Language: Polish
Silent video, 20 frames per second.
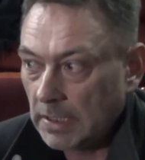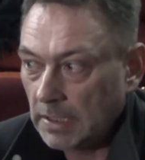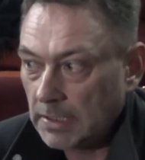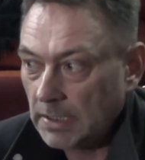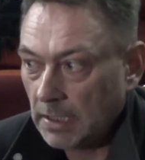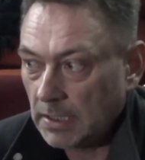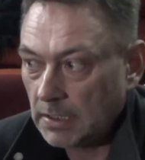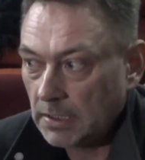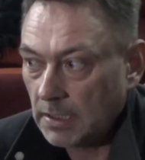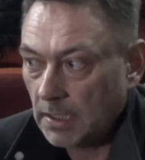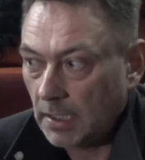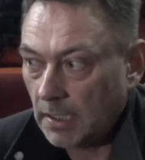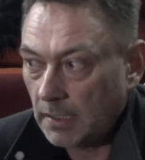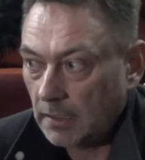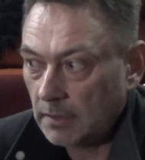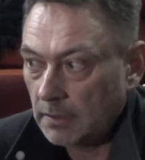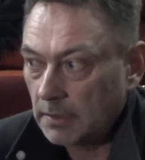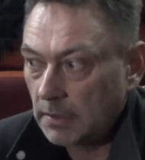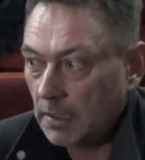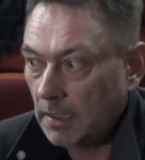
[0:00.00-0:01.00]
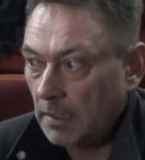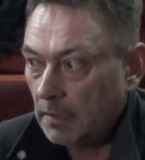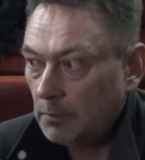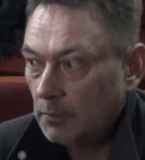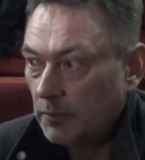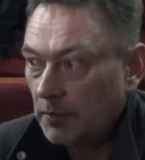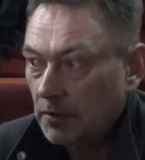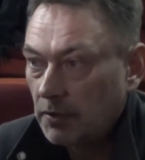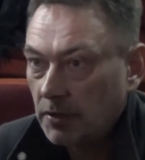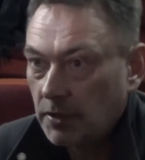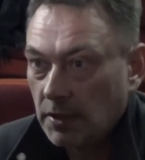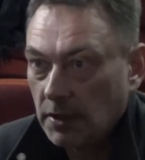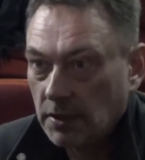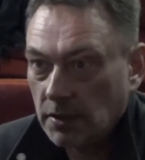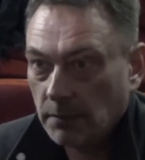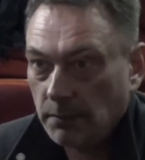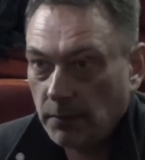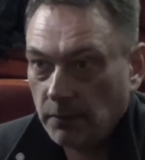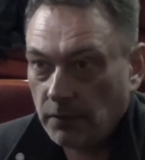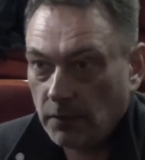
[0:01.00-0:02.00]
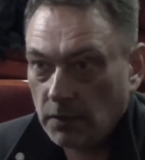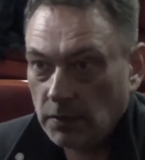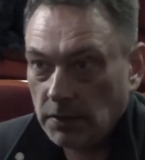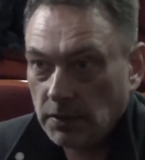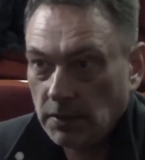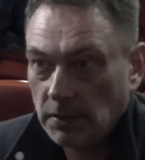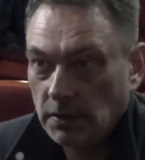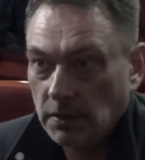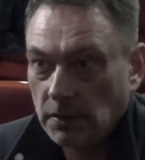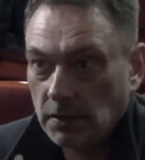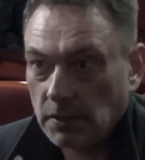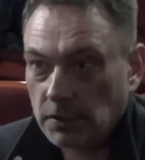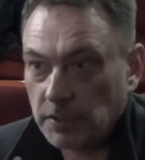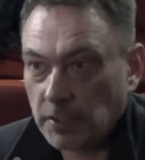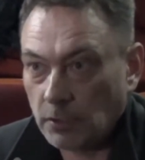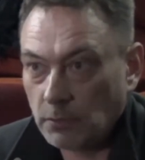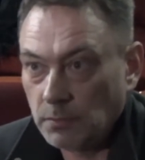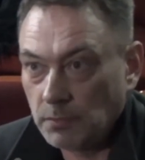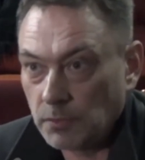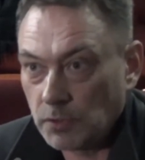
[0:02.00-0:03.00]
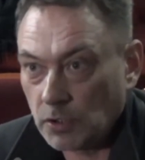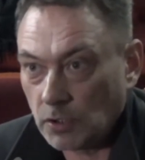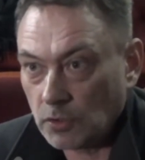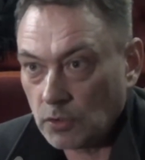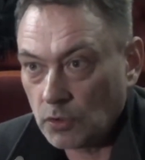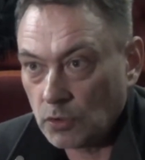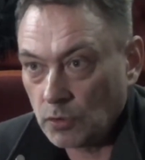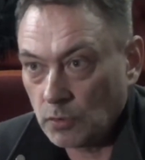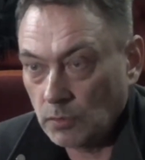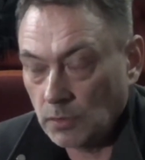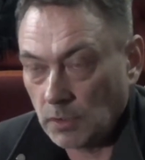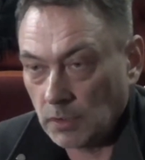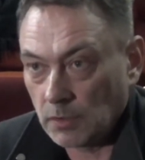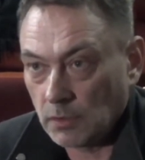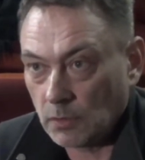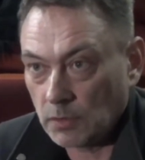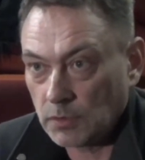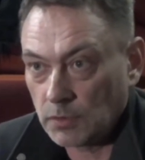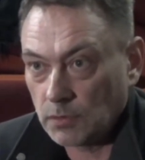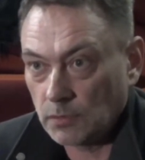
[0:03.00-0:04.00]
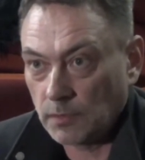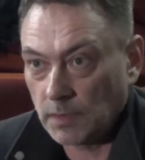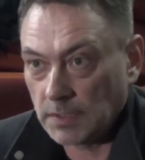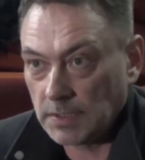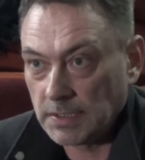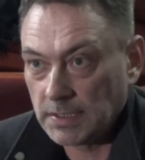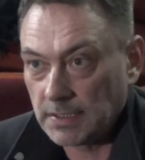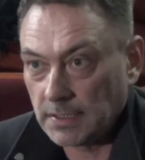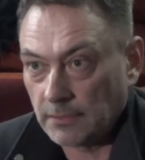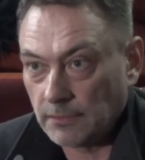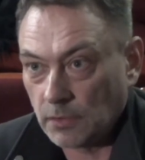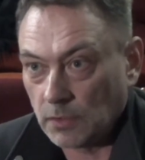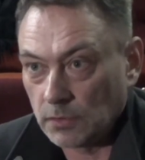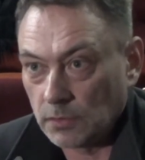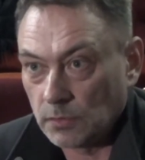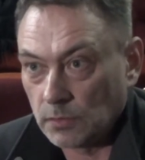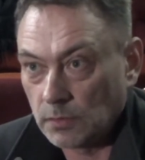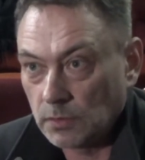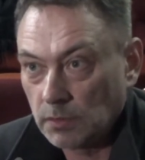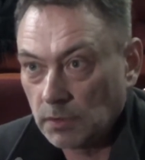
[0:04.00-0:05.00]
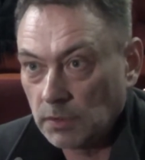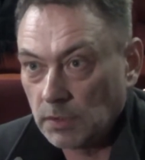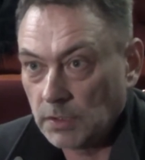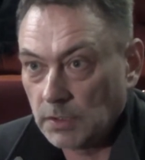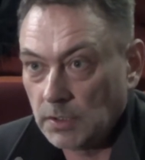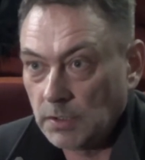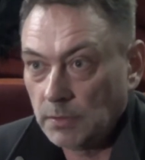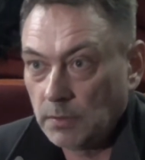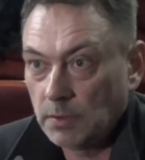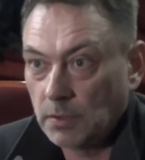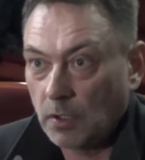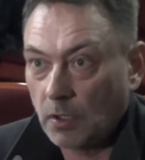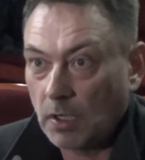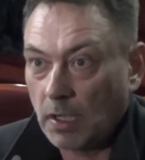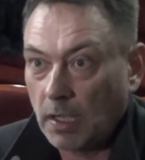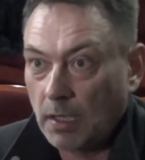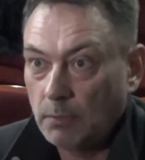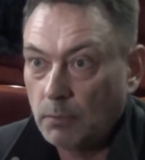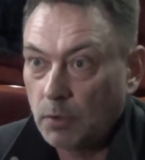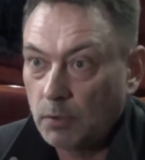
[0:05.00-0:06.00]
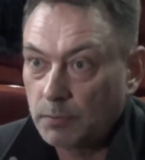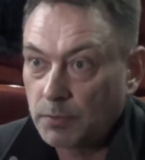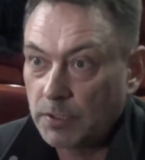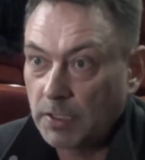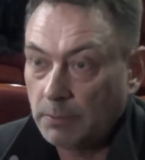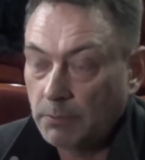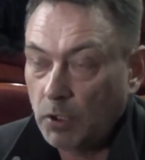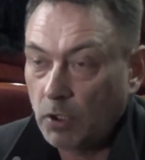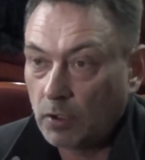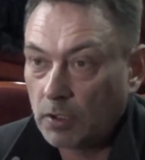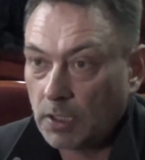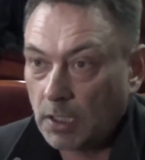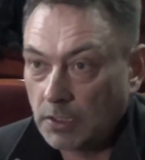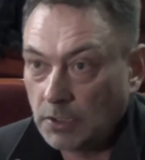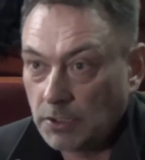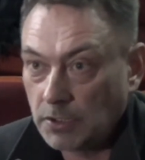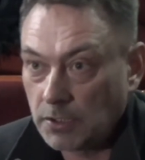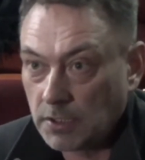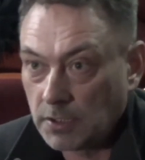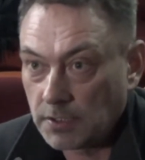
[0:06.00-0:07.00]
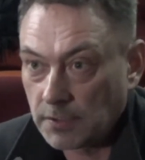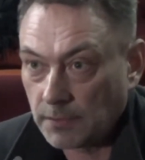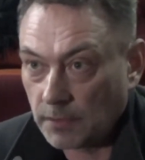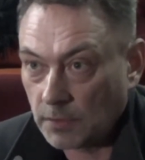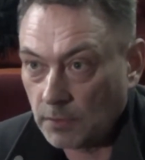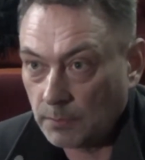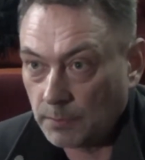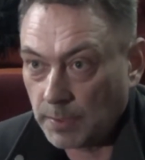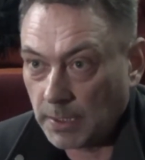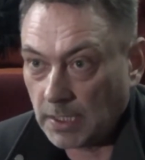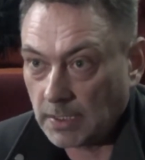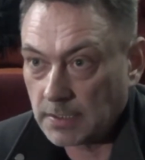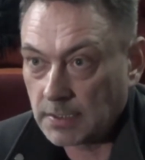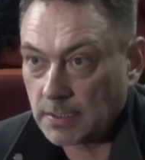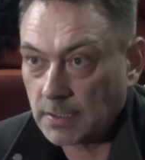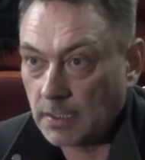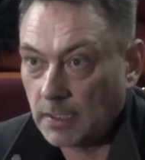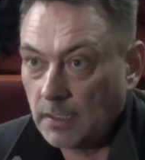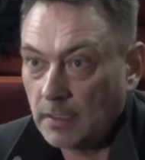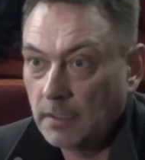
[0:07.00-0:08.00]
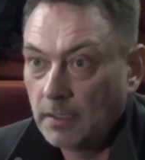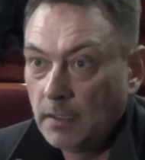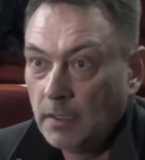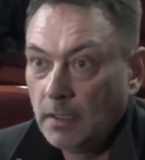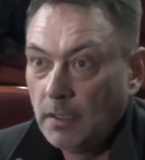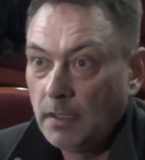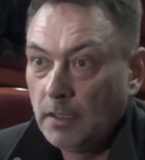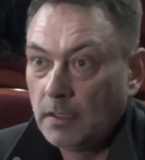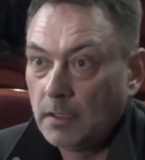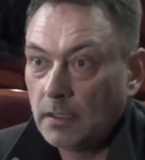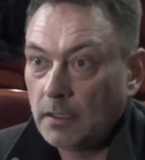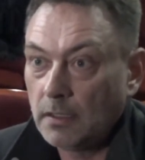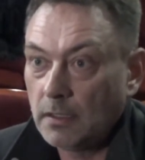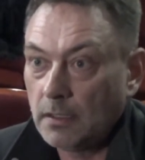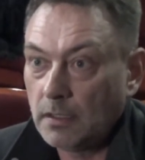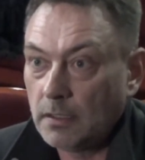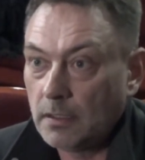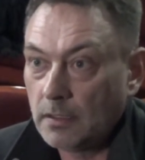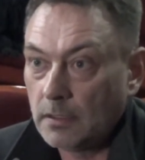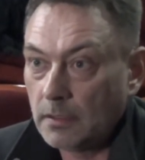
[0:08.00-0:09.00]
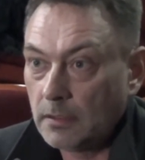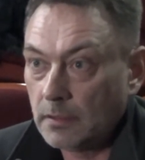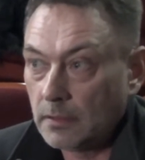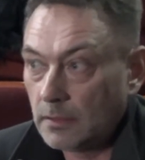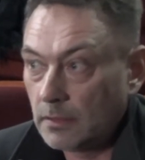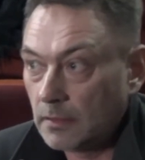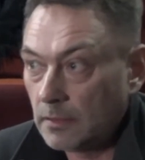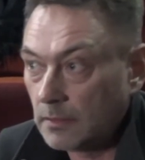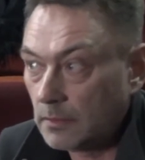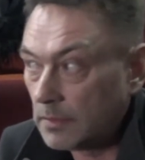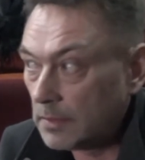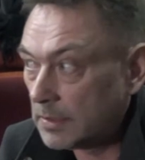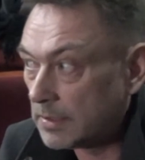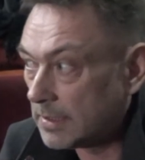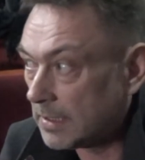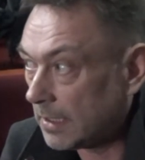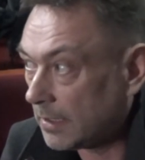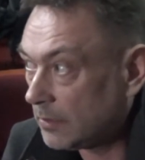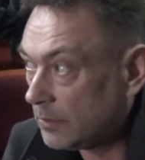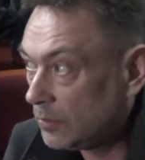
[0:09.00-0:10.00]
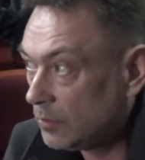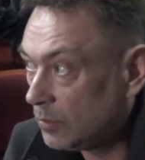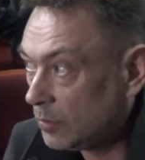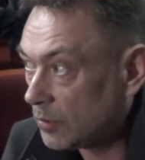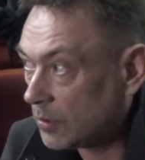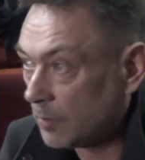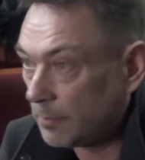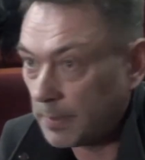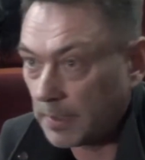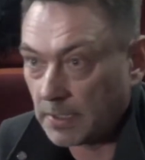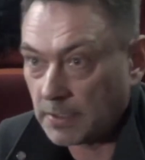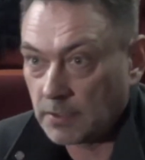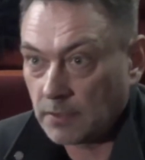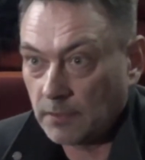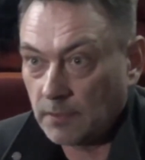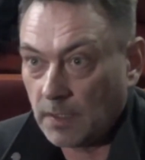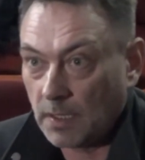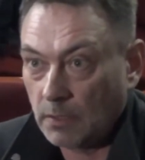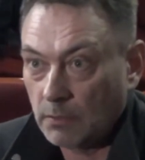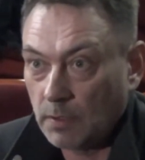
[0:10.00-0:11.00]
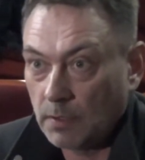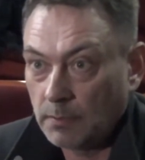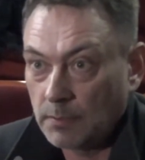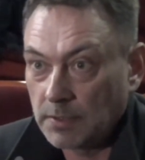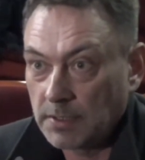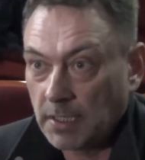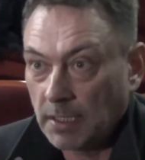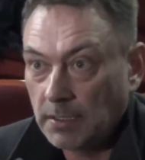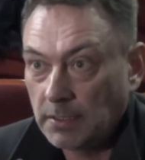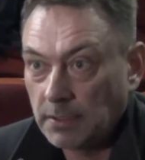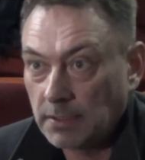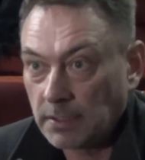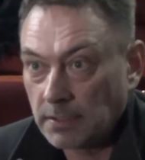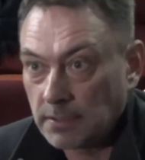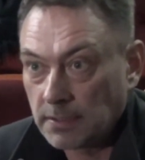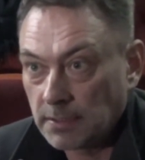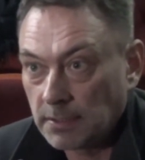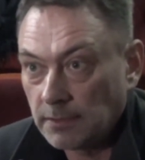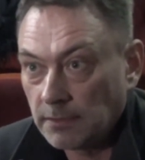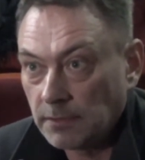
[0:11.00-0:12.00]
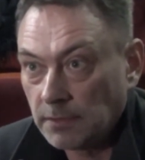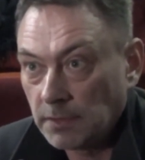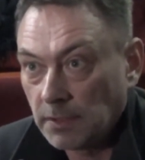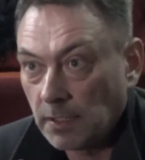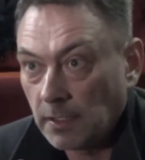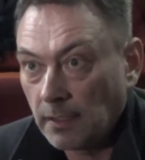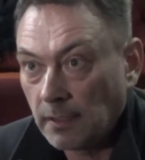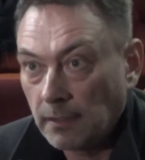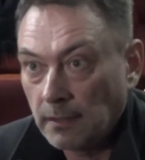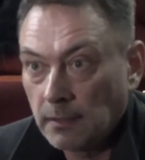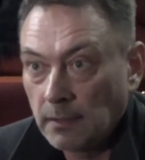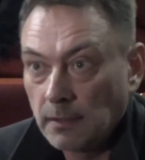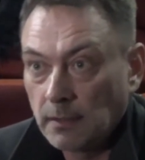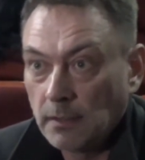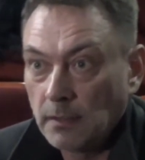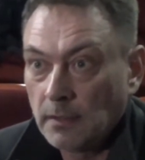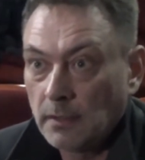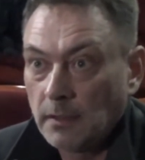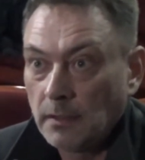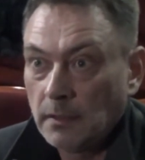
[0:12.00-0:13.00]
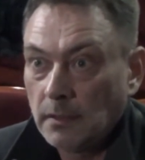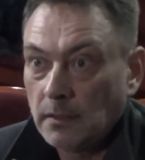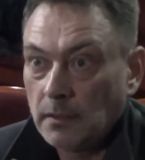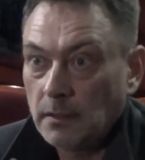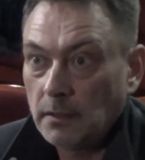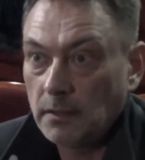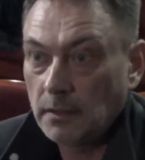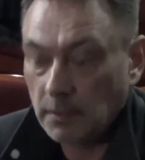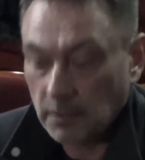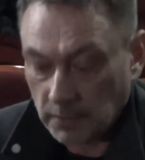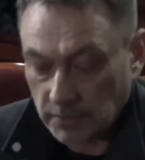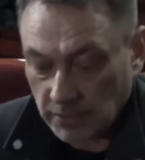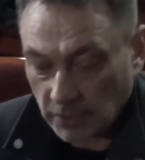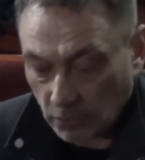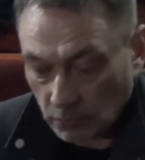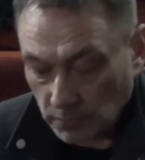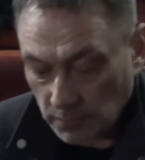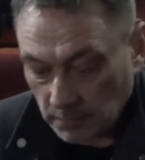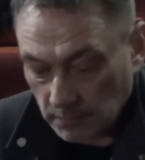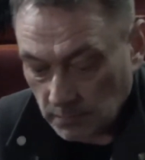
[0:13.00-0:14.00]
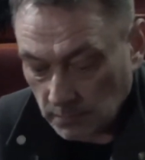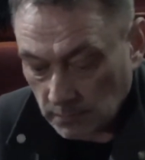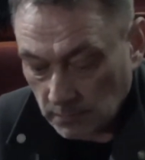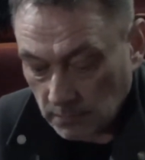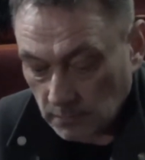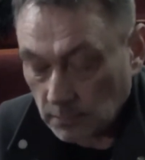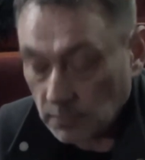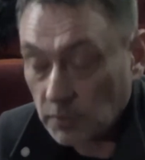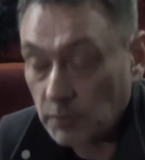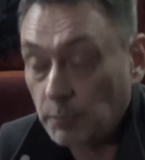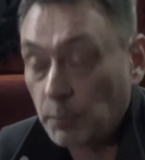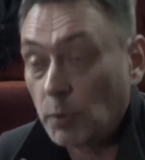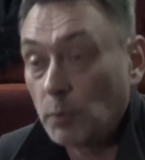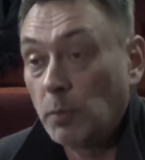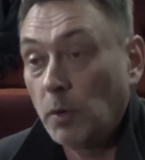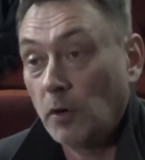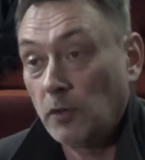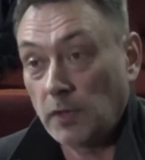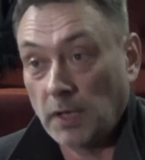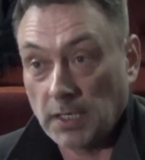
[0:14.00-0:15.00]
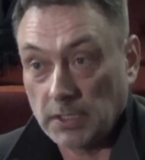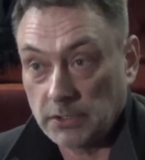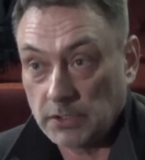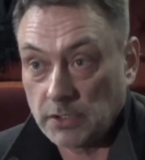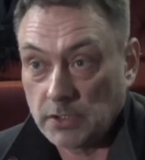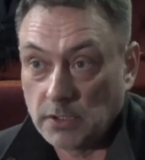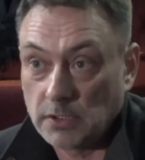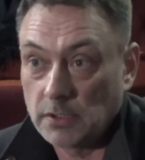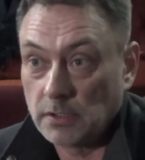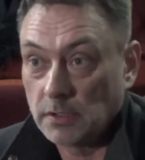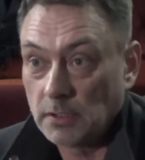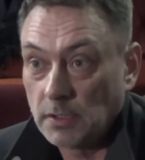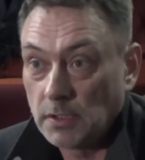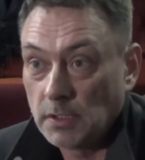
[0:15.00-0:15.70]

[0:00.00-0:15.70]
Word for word: ja, ja, ja, mówiąc szczerze, powoli chciałbym się odsunąć, odsuwać z zawodu i, albo przynajmniej ograniczyć swoją pracę. E, za dużo pracowałem, za intensywnie i chciałbym spróbować